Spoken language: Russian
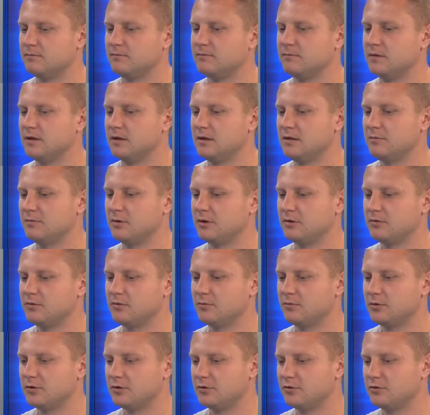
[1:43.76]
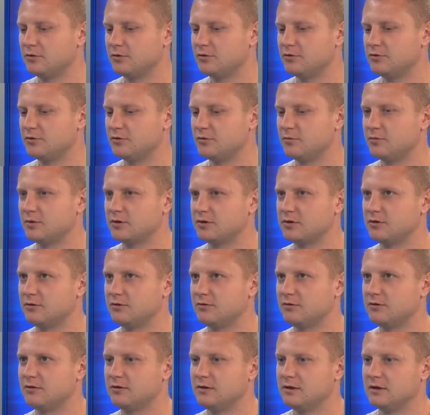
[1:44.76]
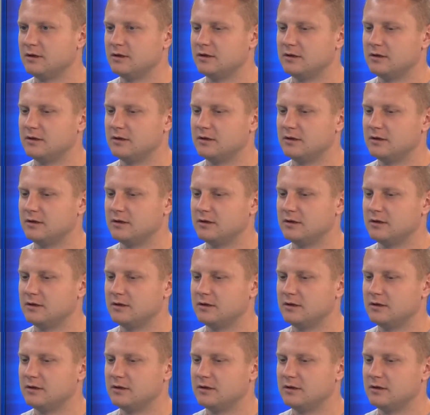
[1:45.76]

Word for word: И потом потихонечку пошло